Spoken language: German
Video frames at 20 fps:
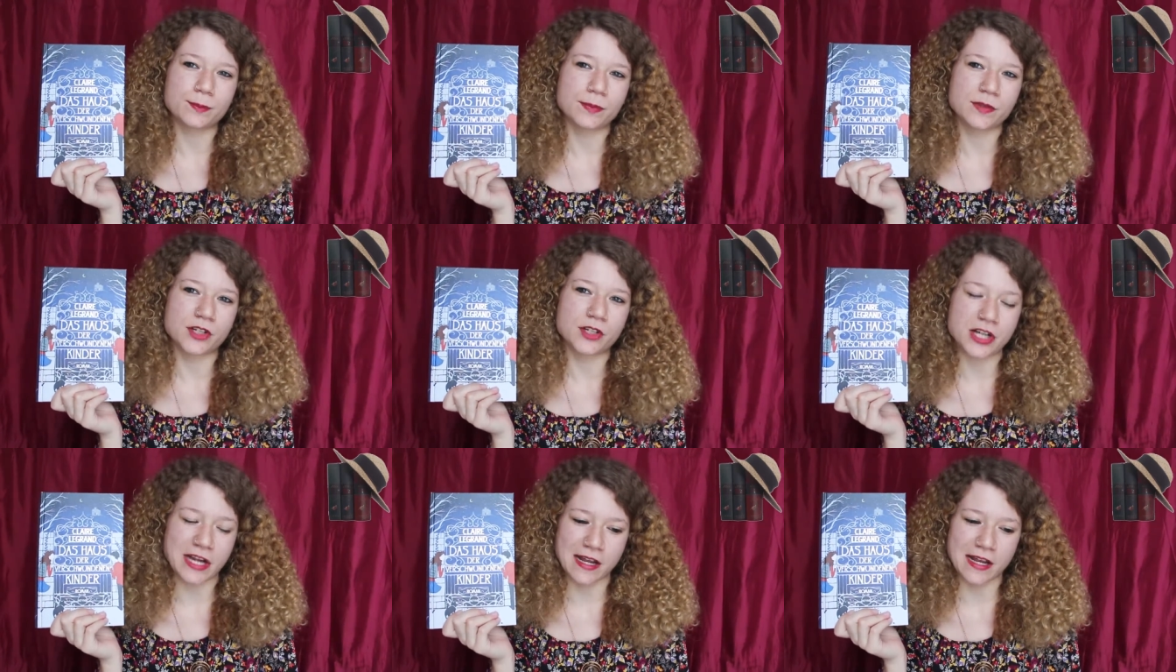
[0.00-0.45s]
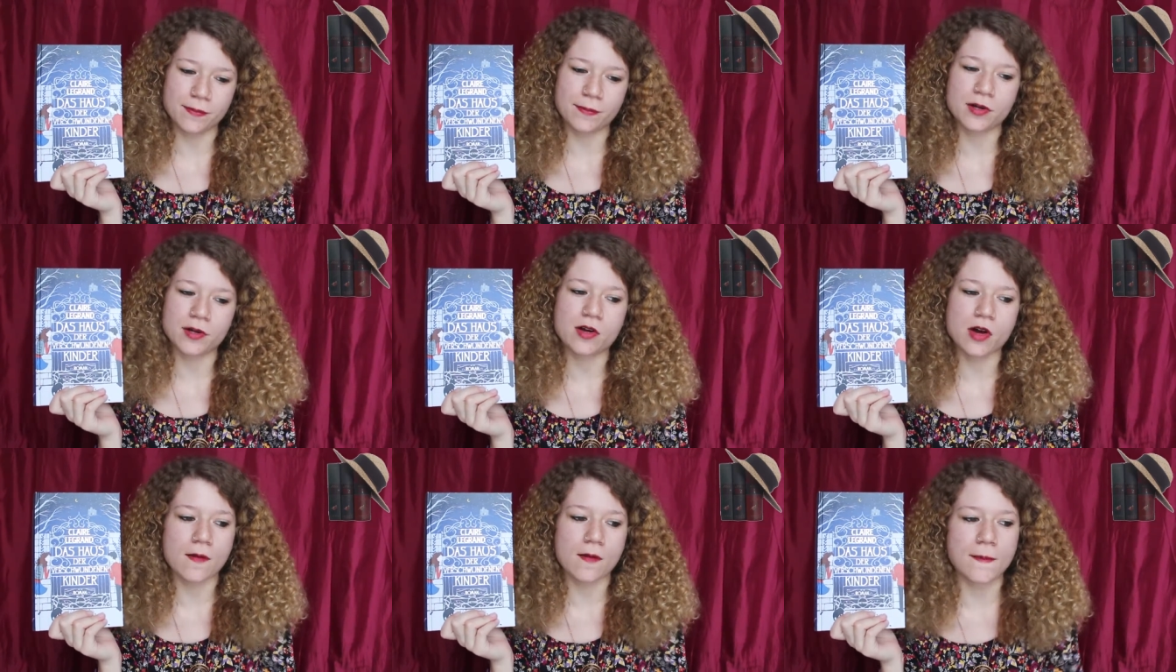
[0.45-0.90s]
geschenkt
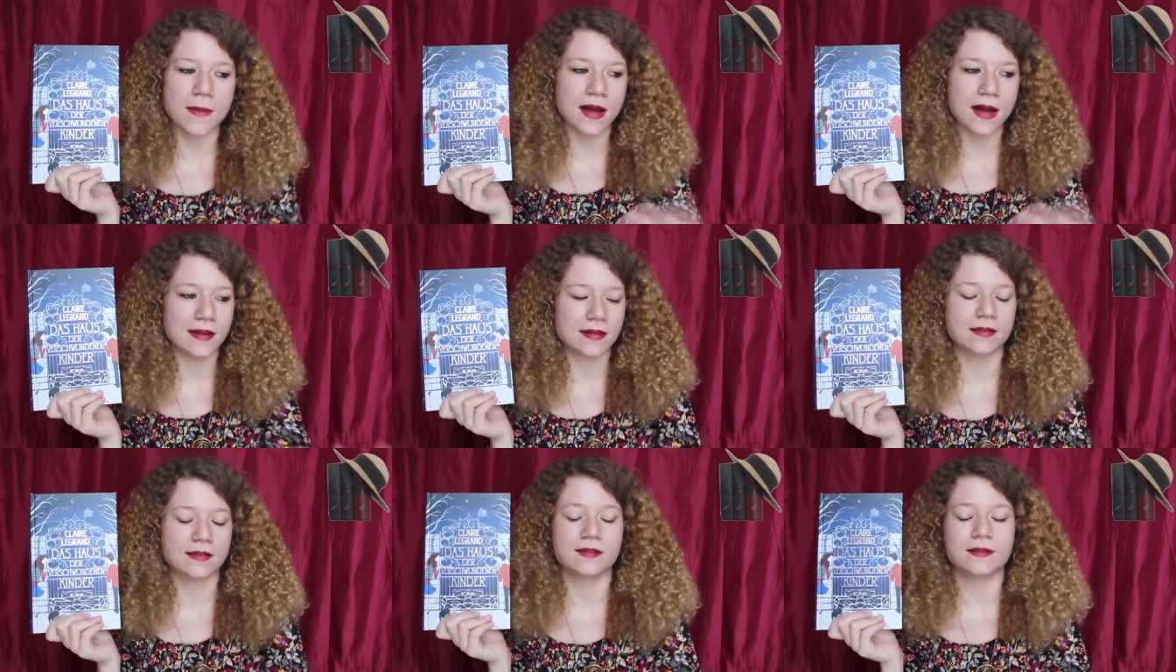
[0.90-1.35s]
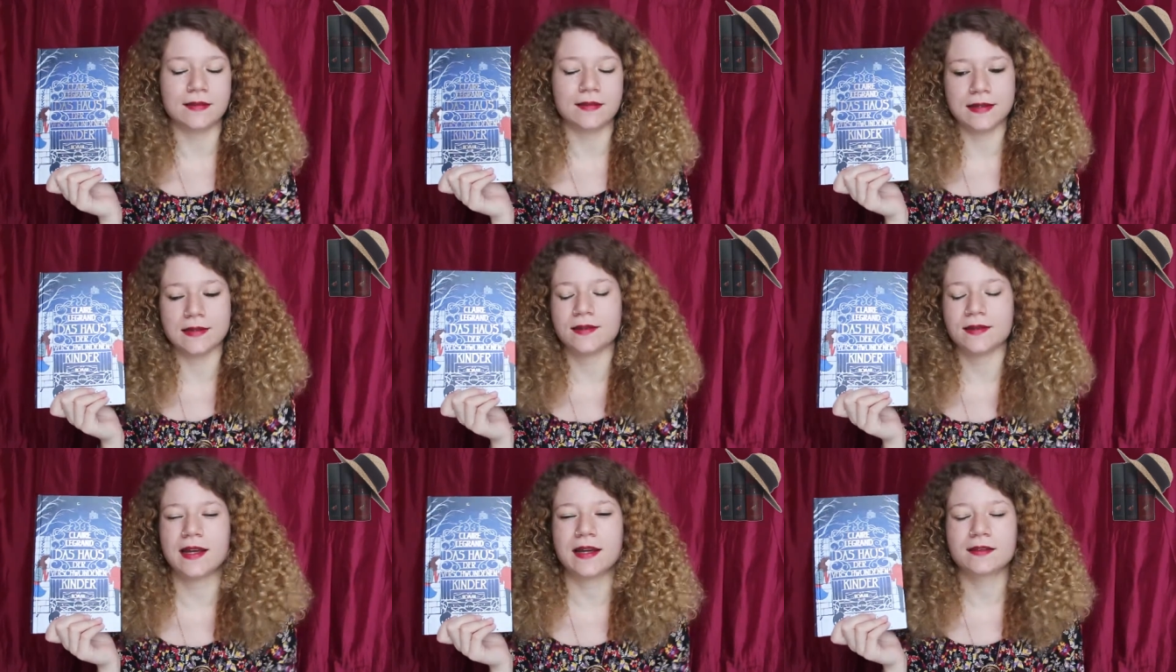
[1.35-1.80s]
bekommen als
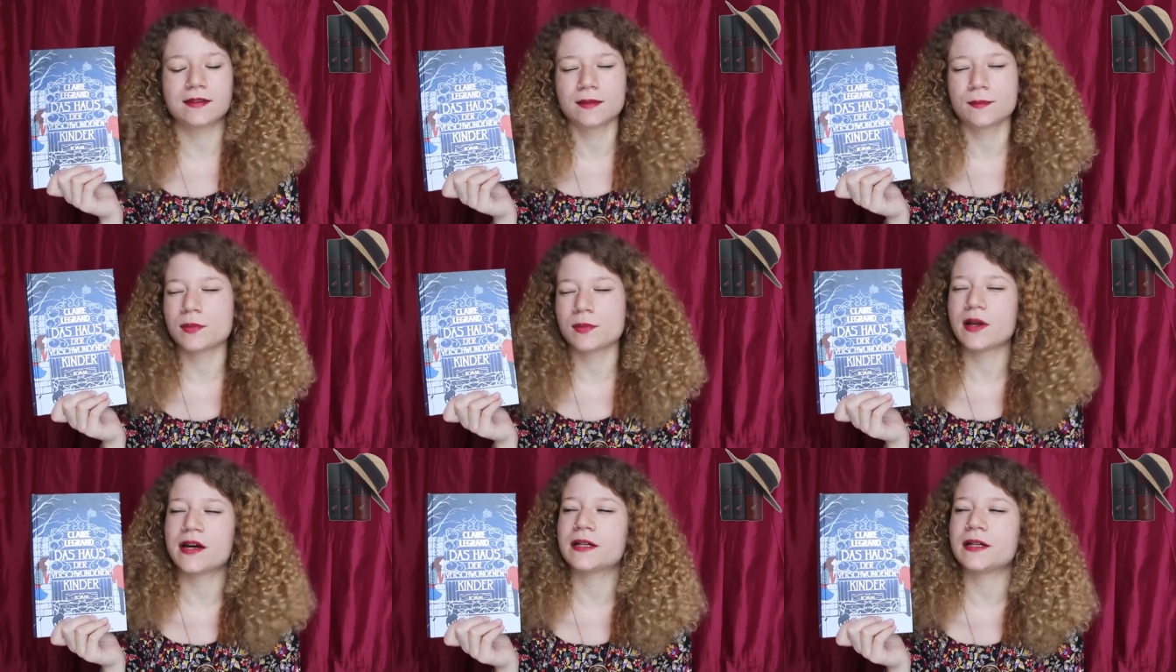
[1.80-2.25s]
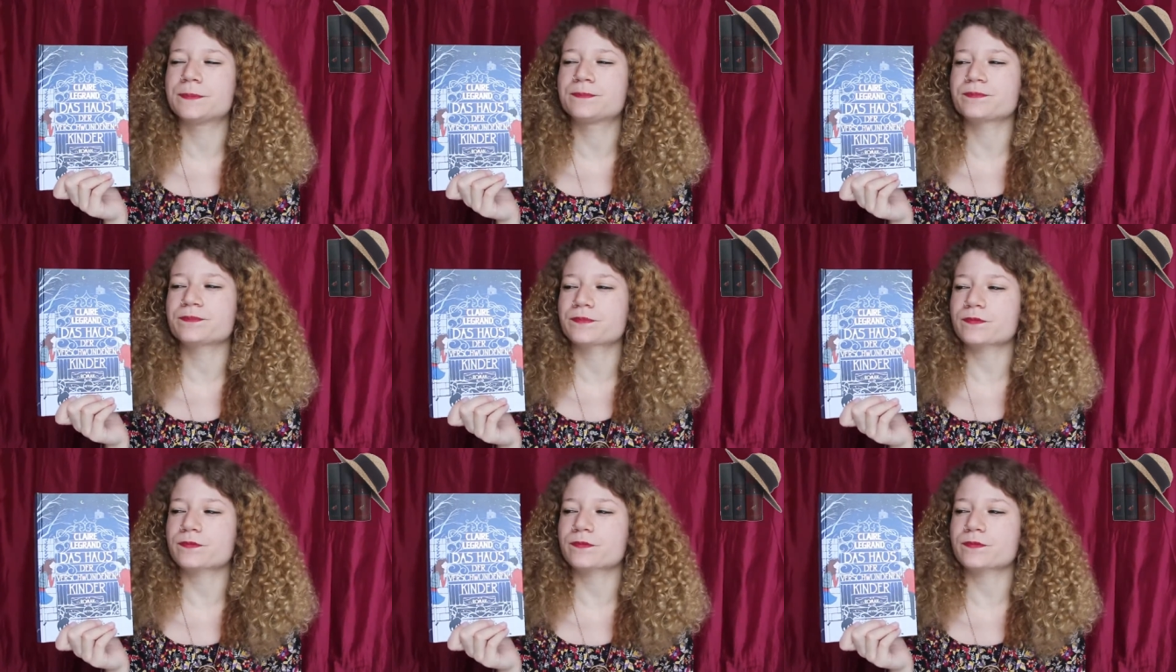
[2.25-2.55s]
Leseexemplar.